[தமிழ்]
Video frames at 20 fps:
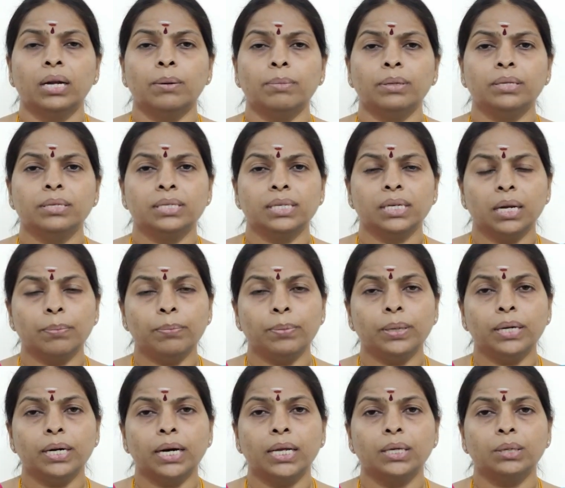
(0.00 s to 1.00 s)
நமது
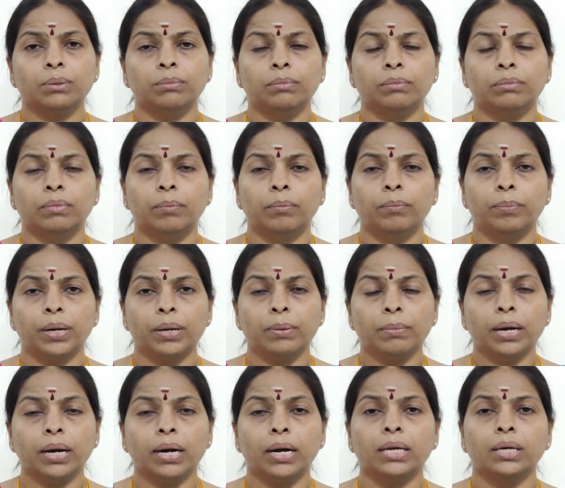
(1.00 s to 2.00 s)
சிறப்புகளையும்
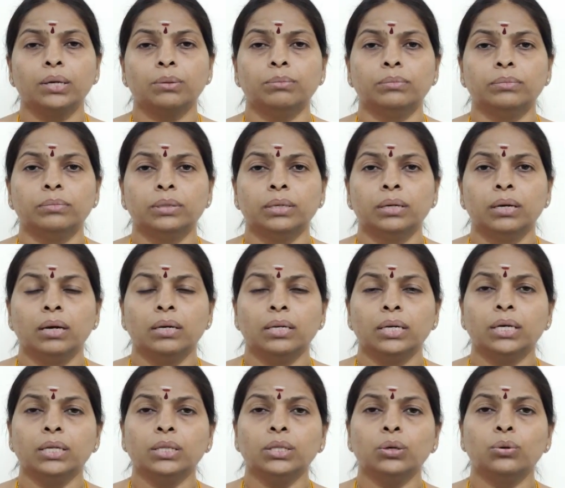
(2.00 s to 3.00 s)
பெருமைகளையும்
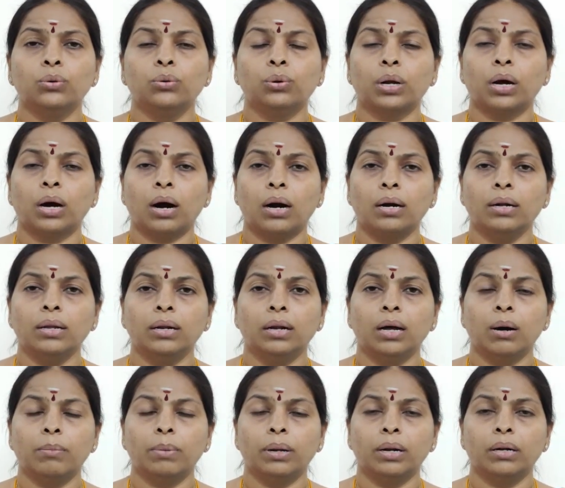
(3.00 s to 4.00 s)
எடுத்து கூற ஆள்
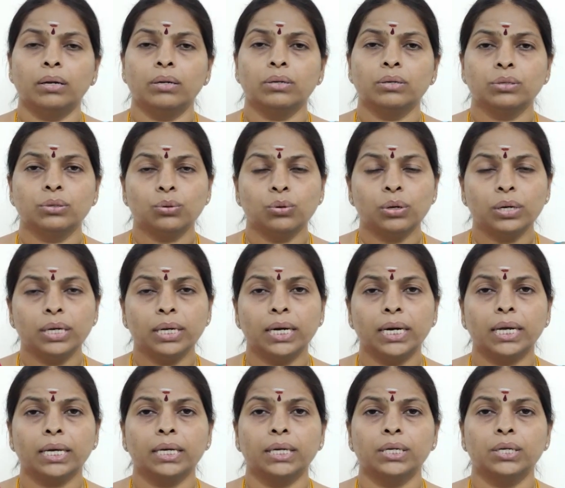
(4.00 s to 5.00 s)
இல்லாமல் சுருண்டு
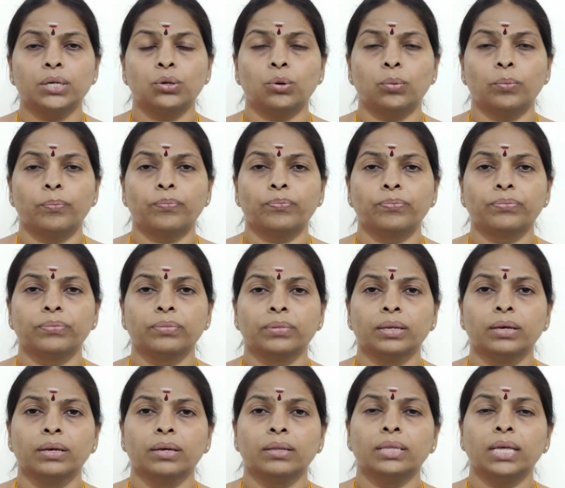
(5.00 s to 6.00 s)
கிடக்கின்றோம்
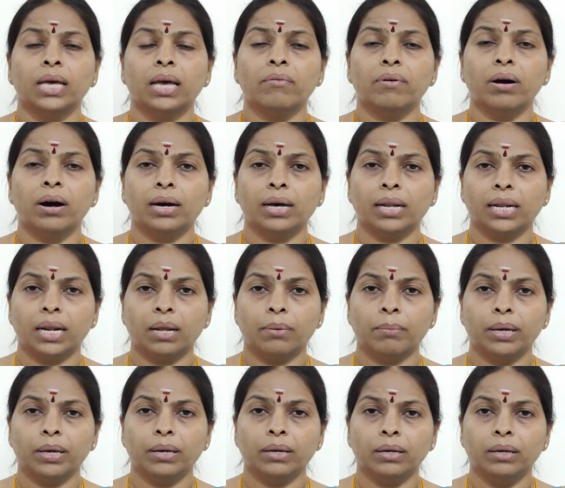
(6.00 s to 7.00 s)
தேவாங்கர்
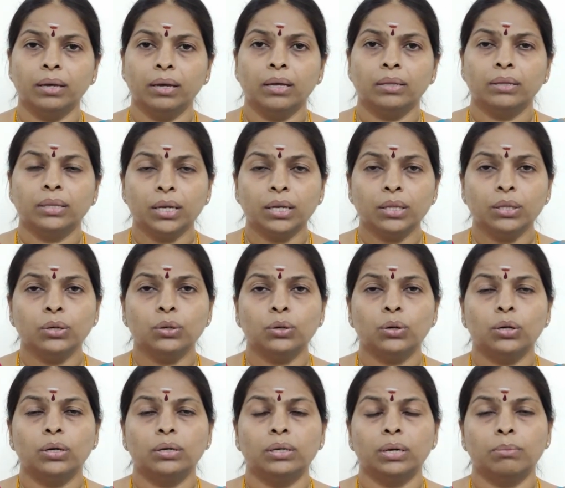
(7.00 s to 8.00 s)
எனமே தெரிந்து
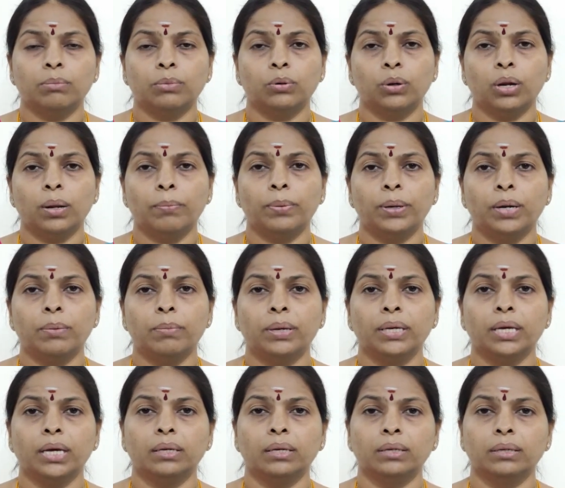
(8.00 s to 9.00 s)
கொள் நம்
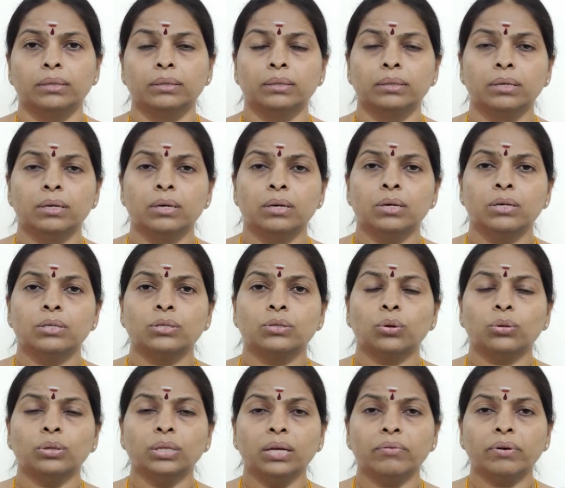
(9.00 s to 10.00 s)
பெருமையை
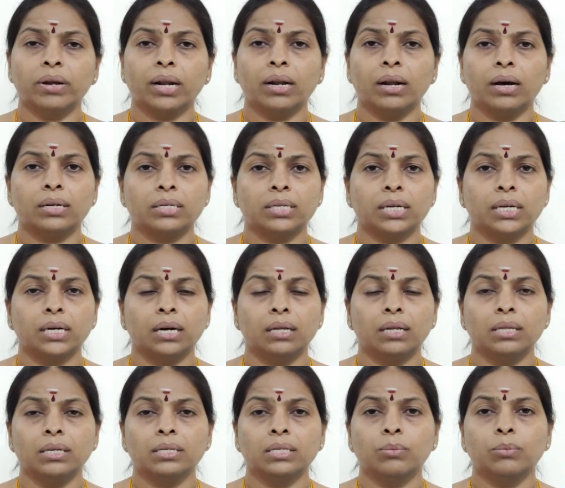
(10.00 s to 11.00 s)
சொந்த வரலாற்றை
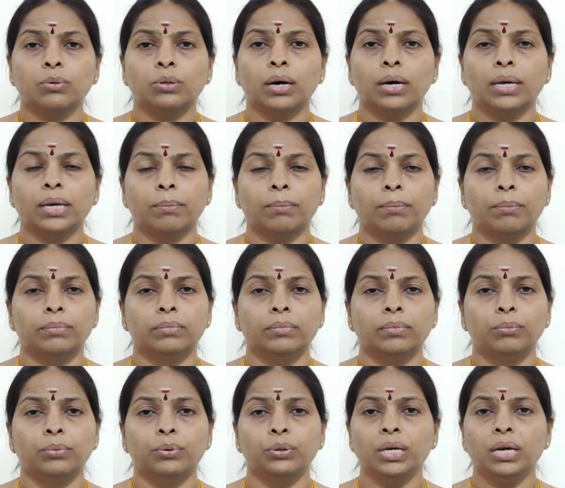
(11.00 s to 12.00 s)
இழந்த சமுதாயம்
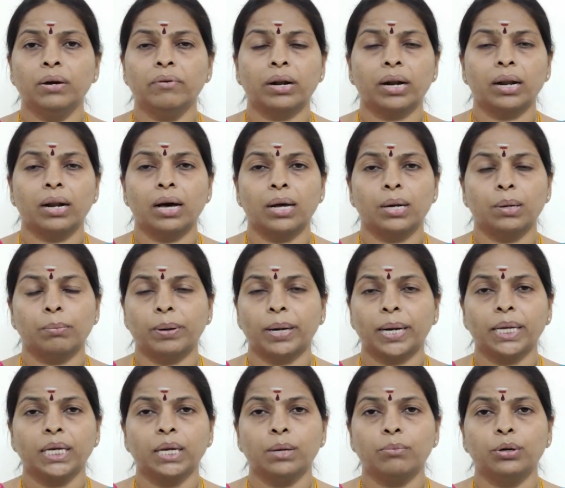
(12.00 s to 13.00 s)
புதிய வரலாறு
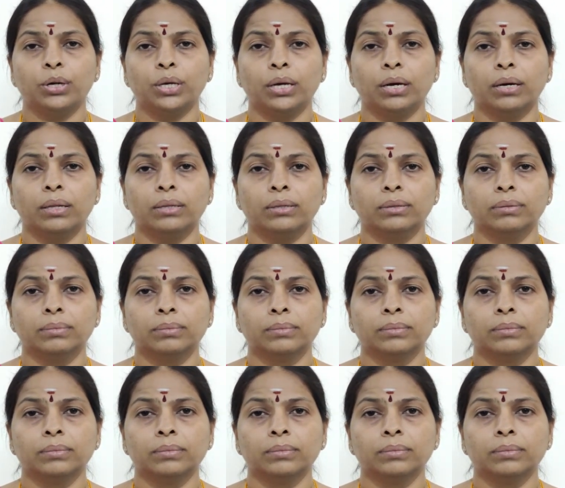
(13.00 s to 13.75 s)
படைக்க முடியாது